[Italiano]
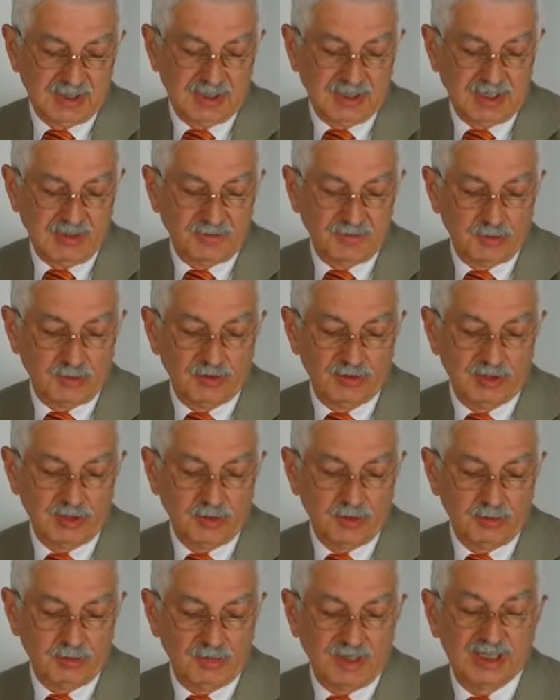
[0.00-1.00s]
che a fronte
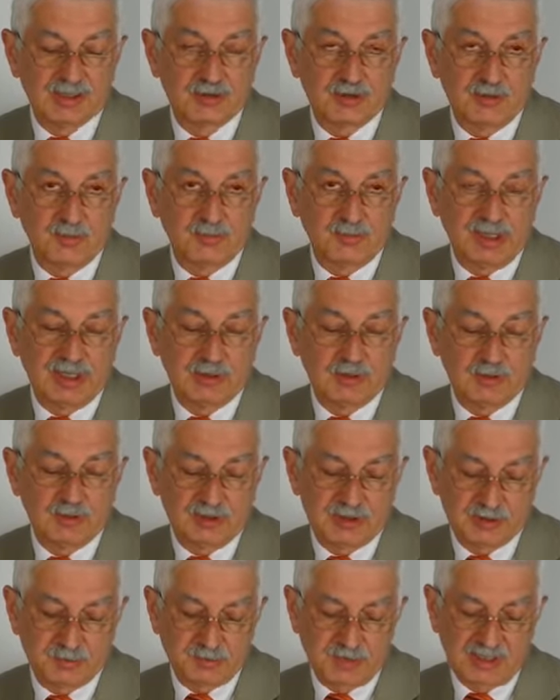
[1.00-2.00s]
di un basso impatto
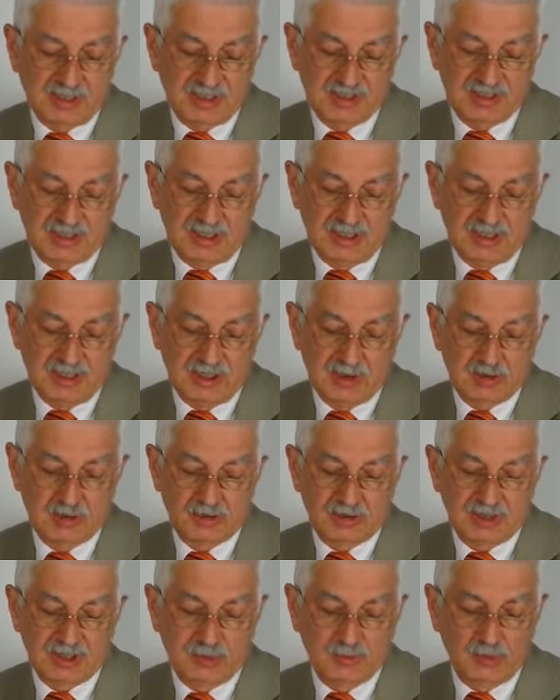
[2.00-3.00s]
di spesa
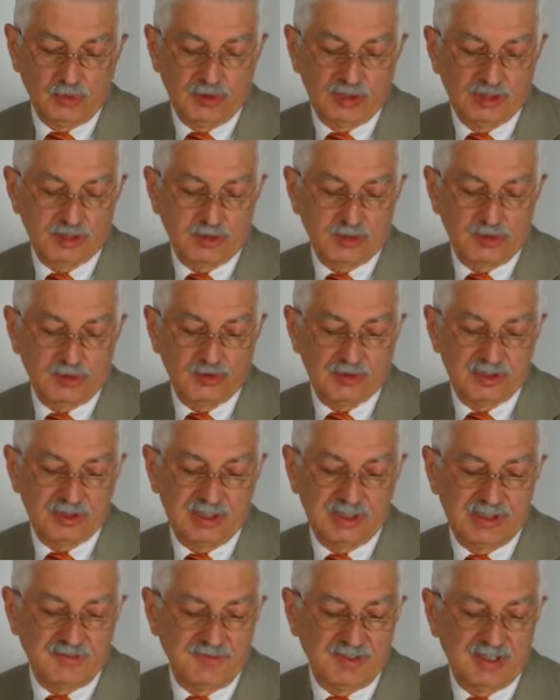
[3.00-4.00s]
contribuiscono
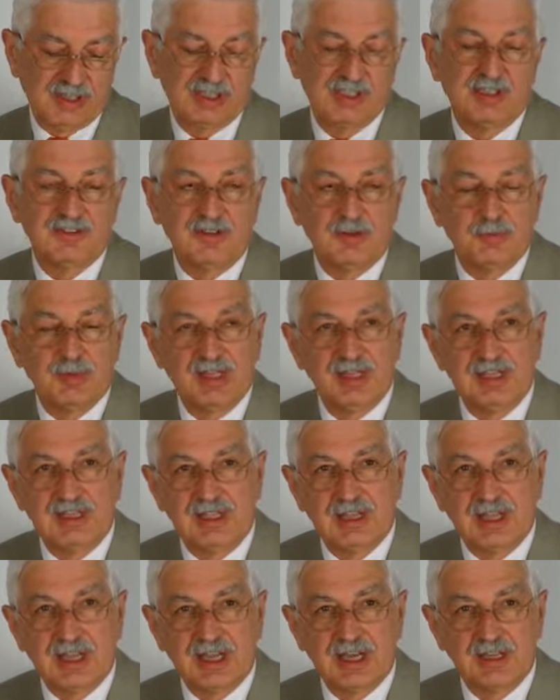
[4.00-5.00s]

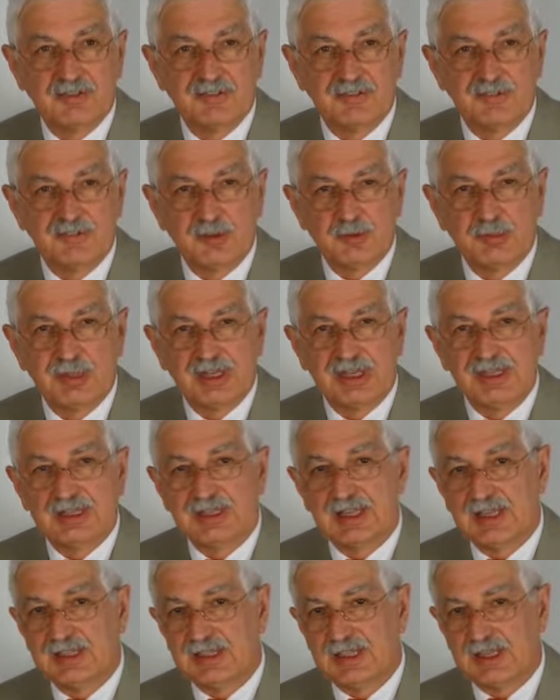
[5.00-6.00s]
significativamente alla
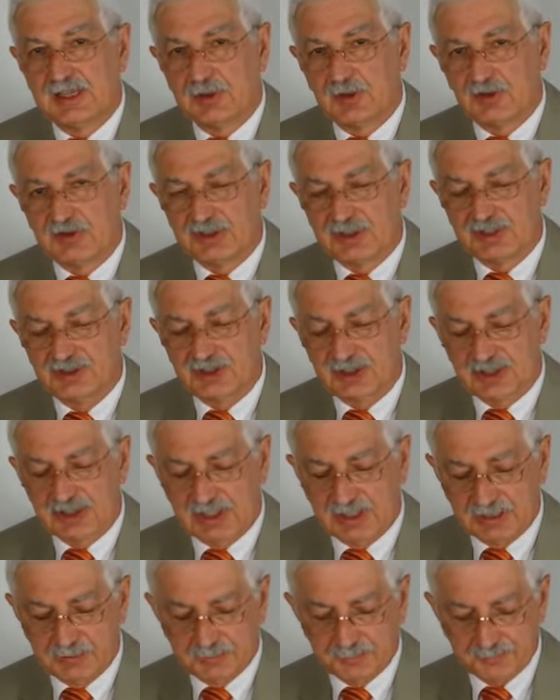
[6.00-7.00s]
vivibilità della nostra
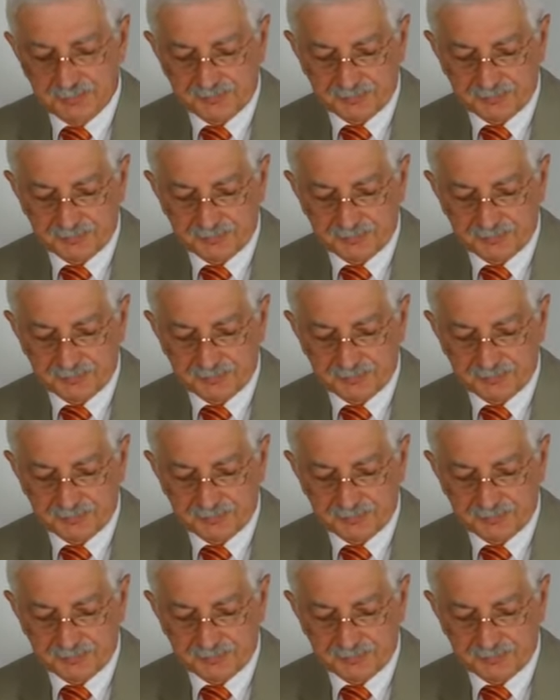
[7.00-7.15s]
città.